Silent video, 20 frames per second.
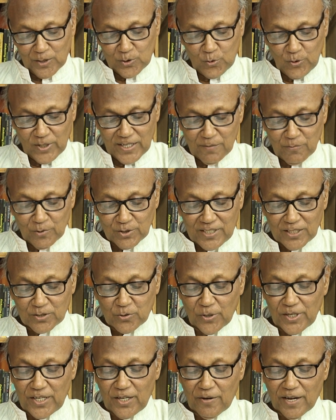দুইয়ের মধ্যে
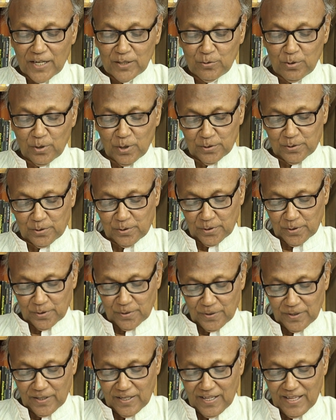তৈরি হয় দূরত্ব
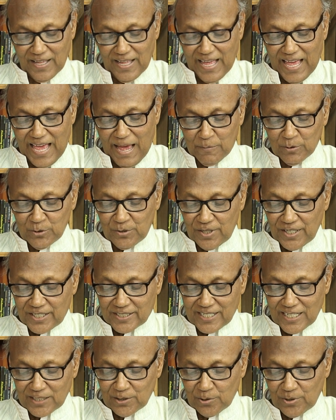এমন
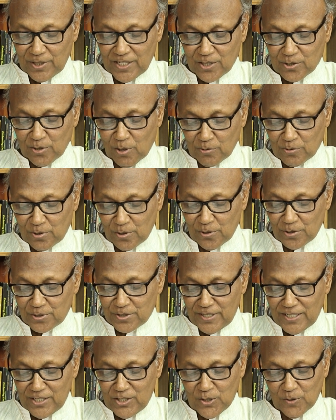দৃষ্টান্ত দিয়ে শঙ্খ ঘোষ
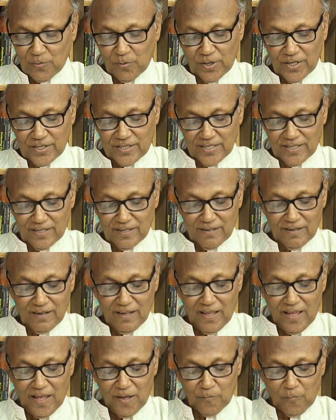নিজেও বলেছেন
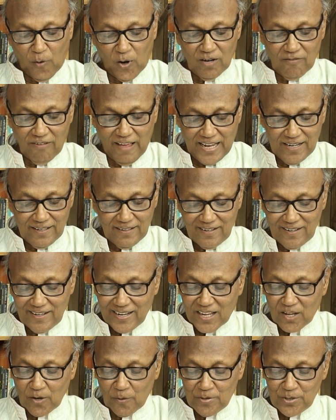পল ভ্যালেরি
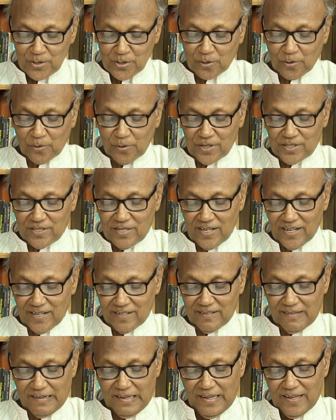নাকি অভিযোগ
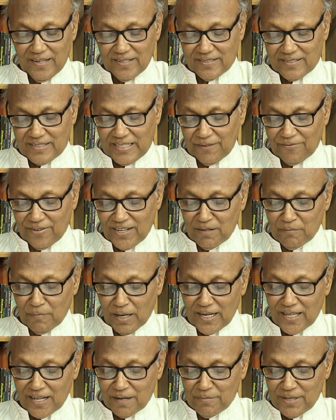করেছিলেন স্টেফান
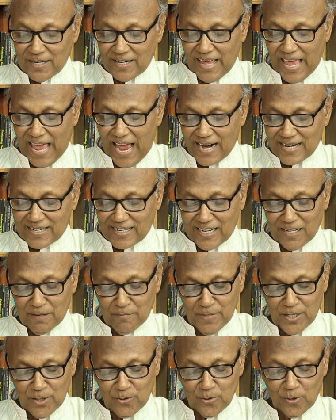মালার্মের একটানা
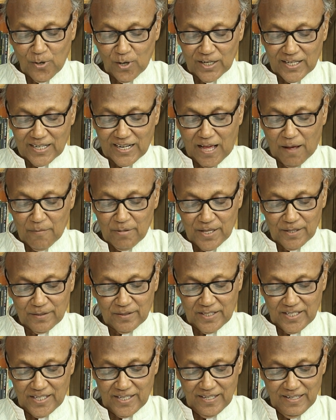মৃদু গলার
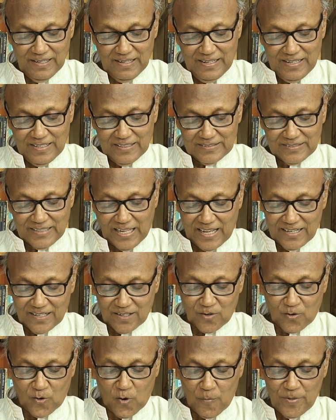আবৃত্তি তার
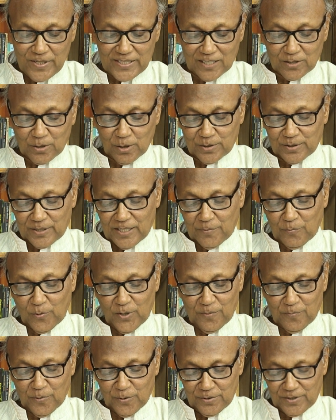কবিতা তত্ত্বের
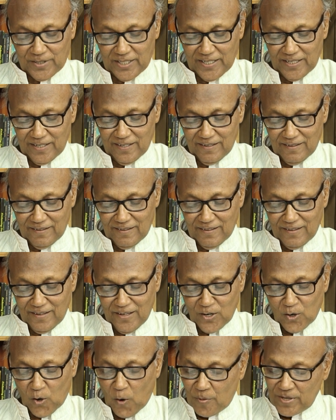পরিপন্থী
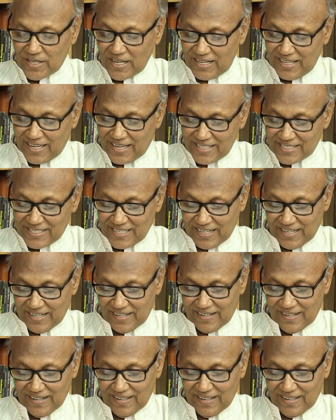কবি যা লিখেছেন